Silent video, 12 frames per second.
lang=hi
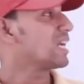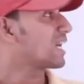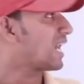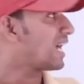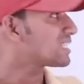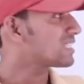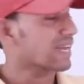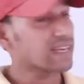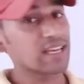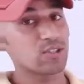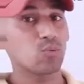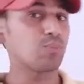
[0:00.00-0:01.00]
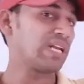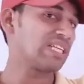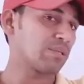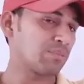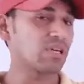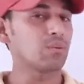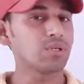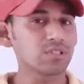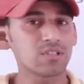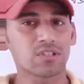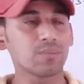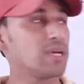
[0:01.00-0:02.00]
क्लास नाइन का जो पहला चैप्टर नंबर
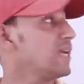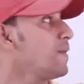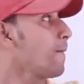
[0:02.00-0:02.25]
सिस्टम है